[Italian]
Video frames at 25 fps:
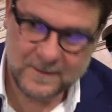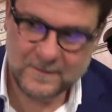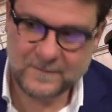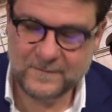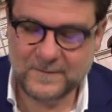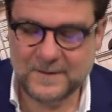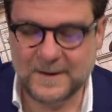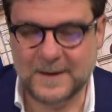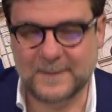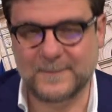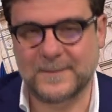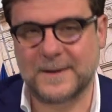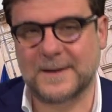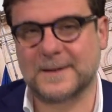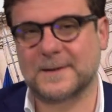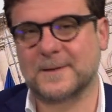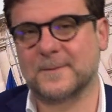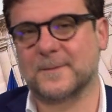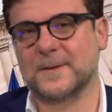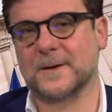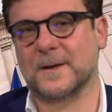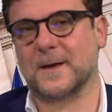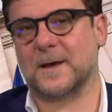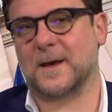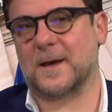finalmente
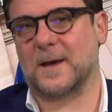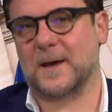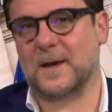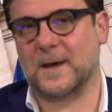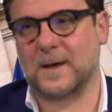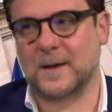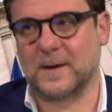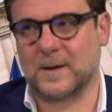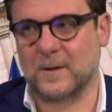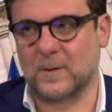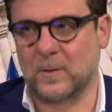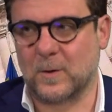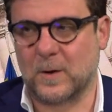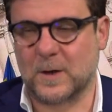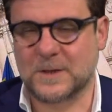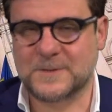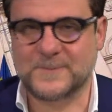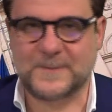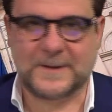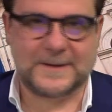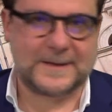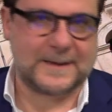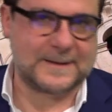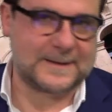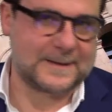perché l'ho
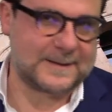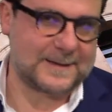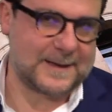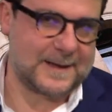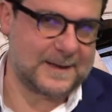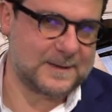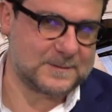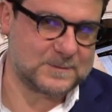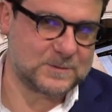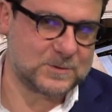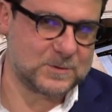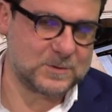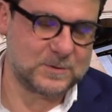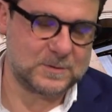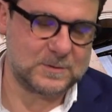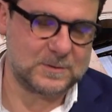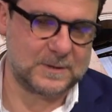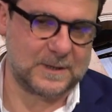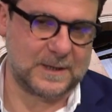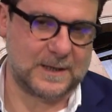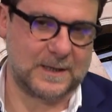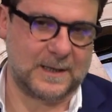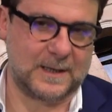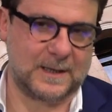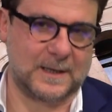aspettata tanto
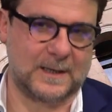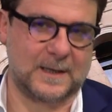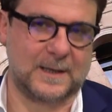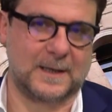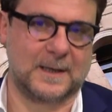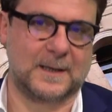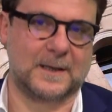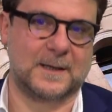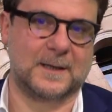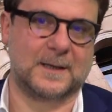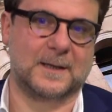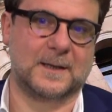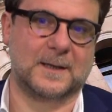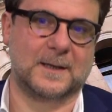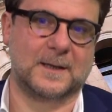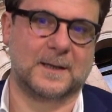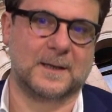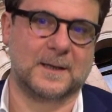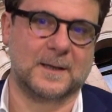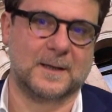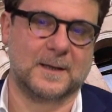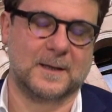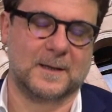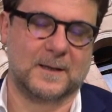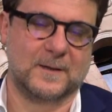e eh,
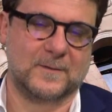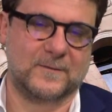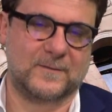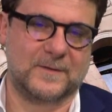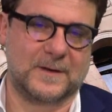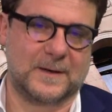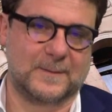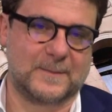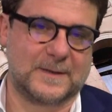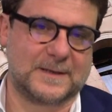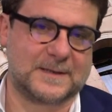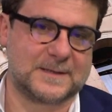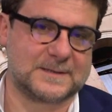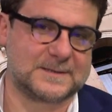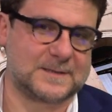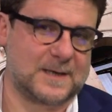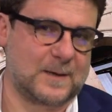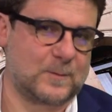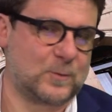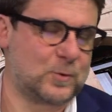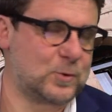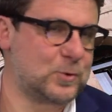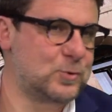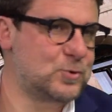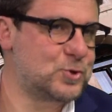finalmente
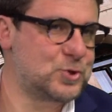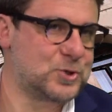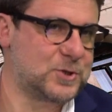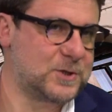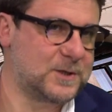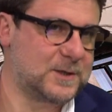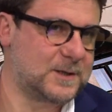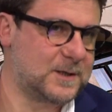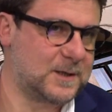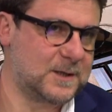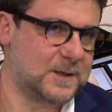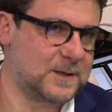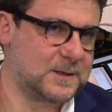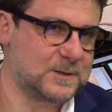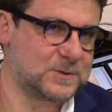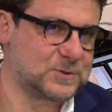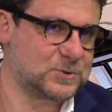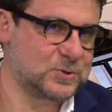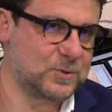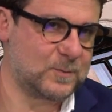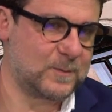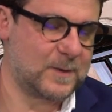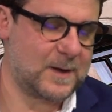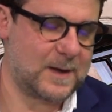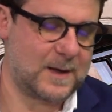siamo riusciti
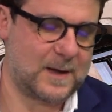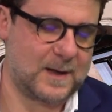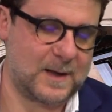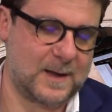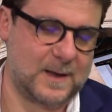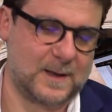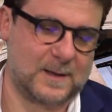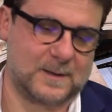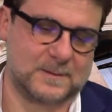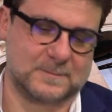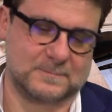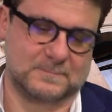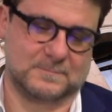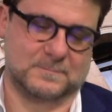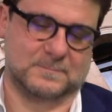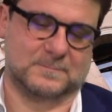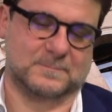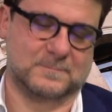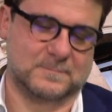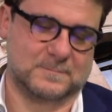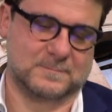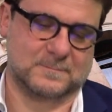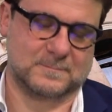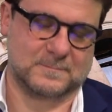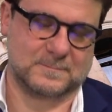insomma, a, mh,
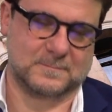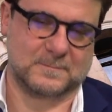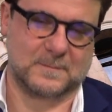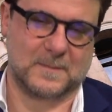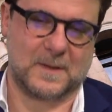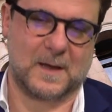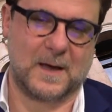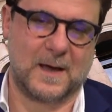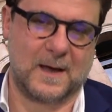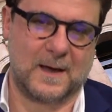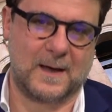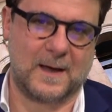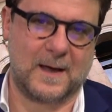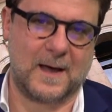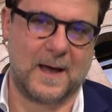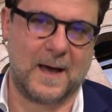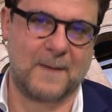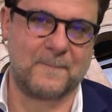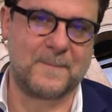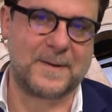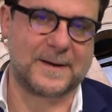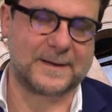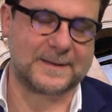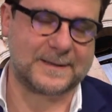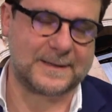mm, a, a,
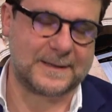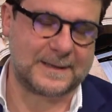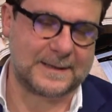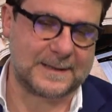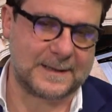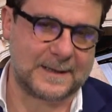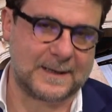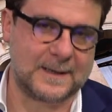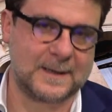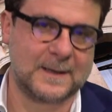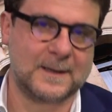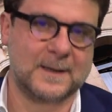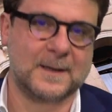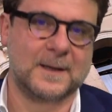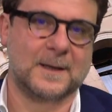partire.